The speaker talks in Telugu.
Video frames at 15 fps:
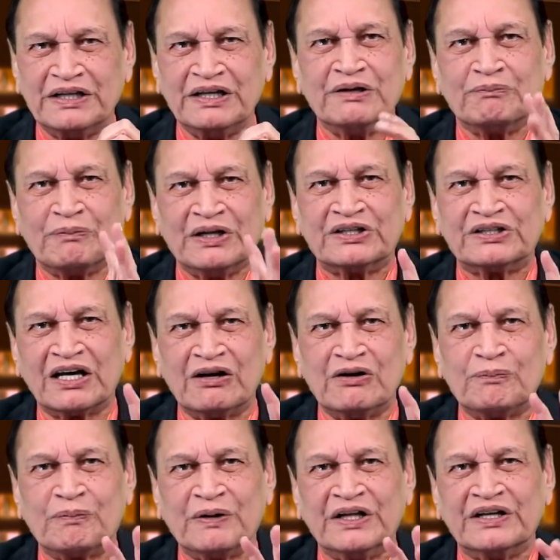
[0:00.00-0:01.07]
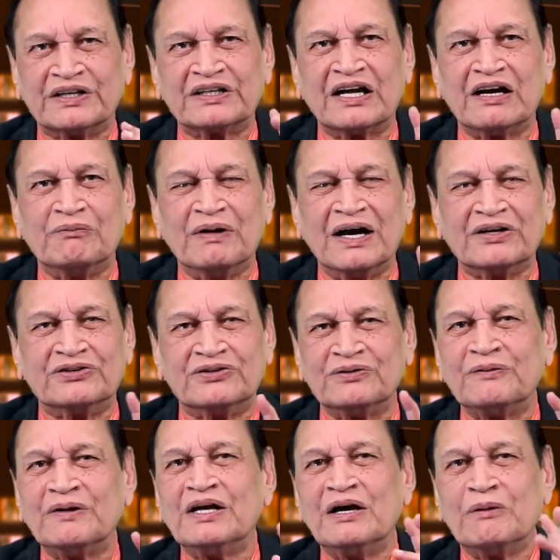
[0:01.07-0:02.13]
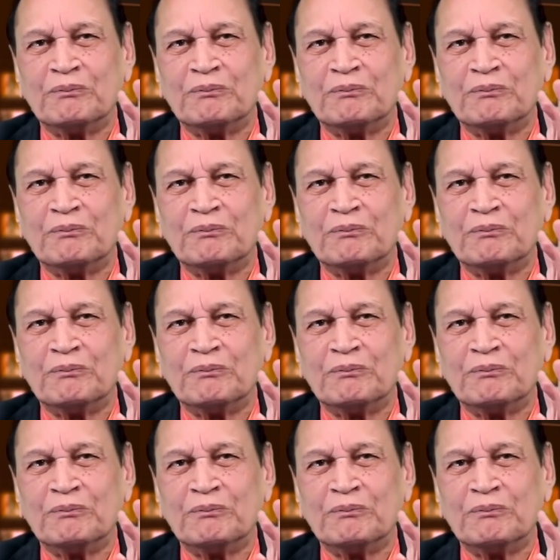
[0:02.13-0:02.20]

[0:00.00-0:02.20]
పది సార్లు పదిహేను సార్లు మ్యాక్సిమం